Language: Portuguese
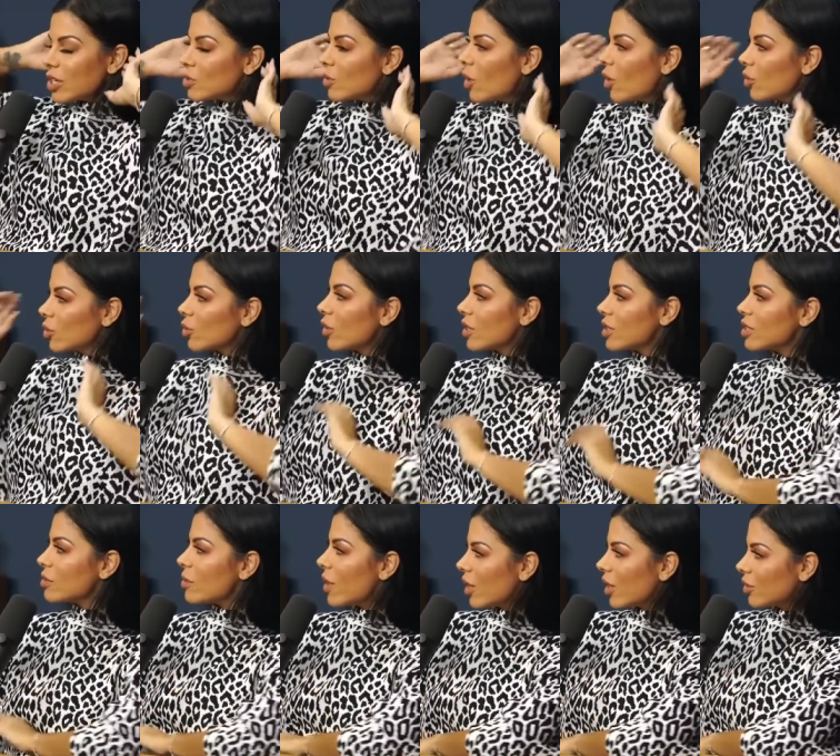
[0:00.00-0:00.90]
um
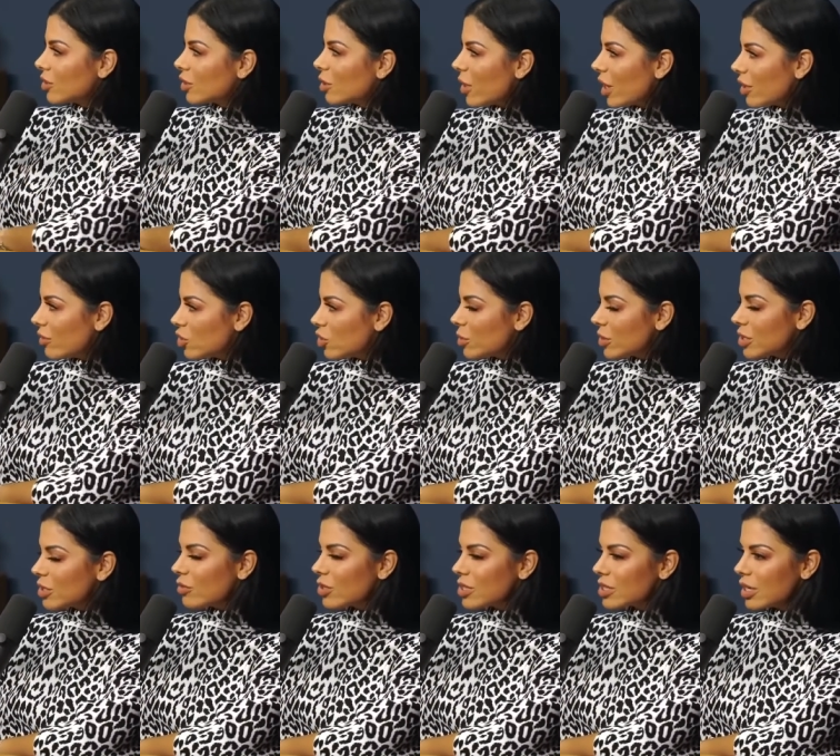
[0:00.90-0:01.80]
autoconhecimento também. Faz, tipo assim,
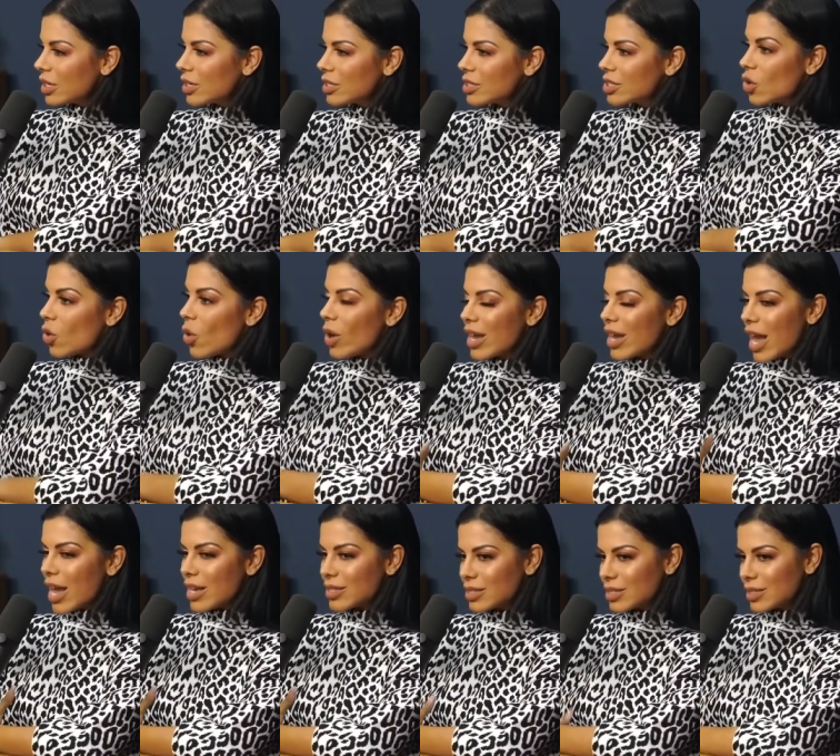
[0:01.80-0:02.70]
faz uma terapia.
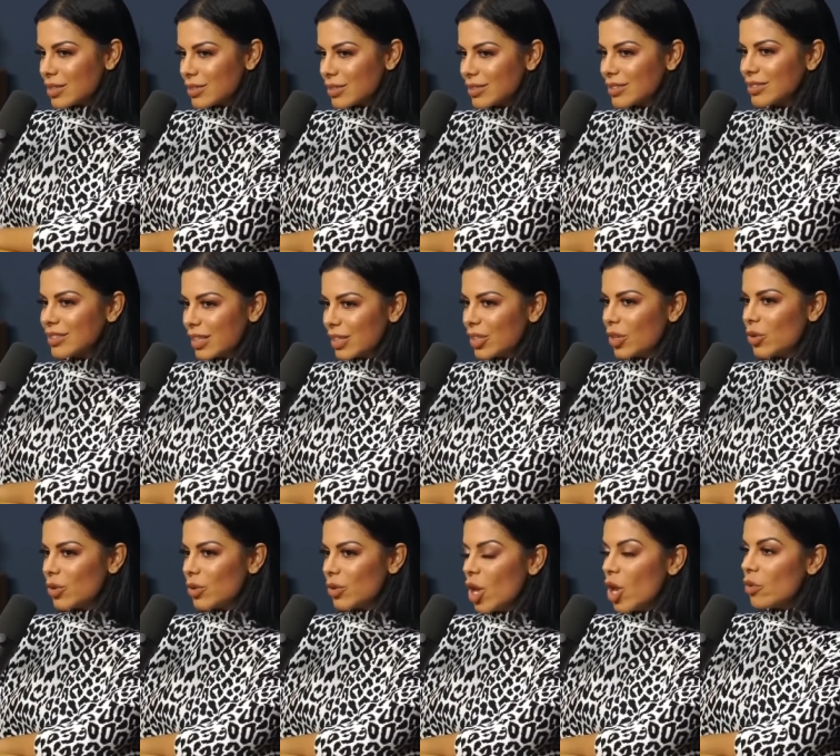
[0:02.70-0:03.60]
Conhece, entendeu?
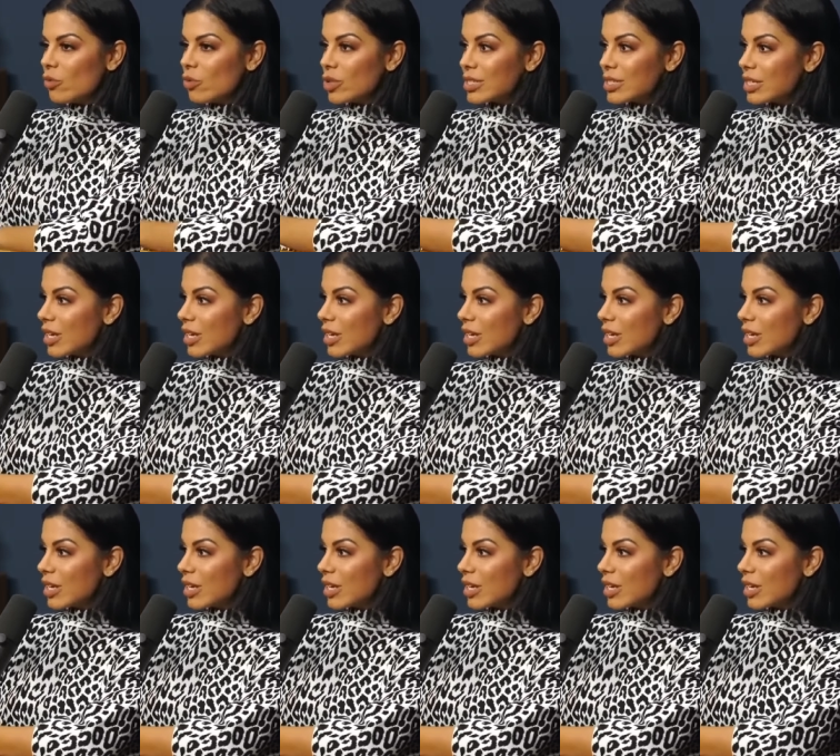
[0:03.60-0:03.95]
Aí faz você... a